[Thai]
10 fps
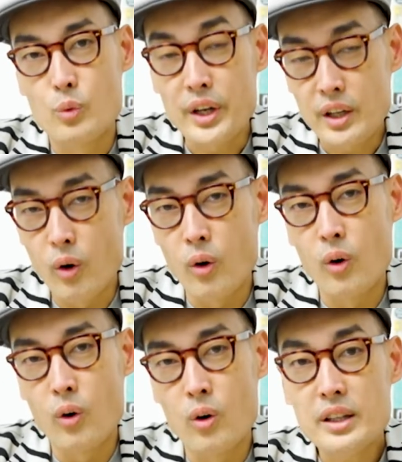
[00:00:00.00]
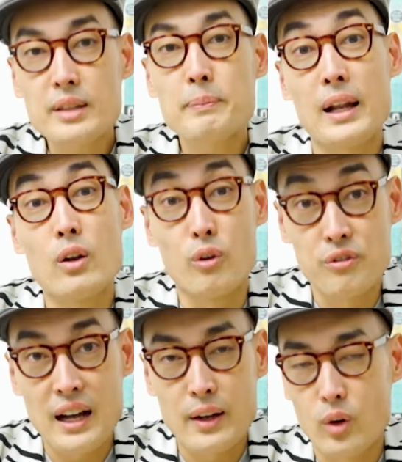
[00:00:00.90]
วิดีโอที่เป็น low
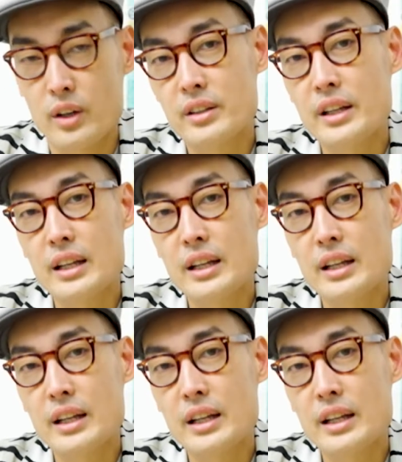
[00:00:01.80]
file quality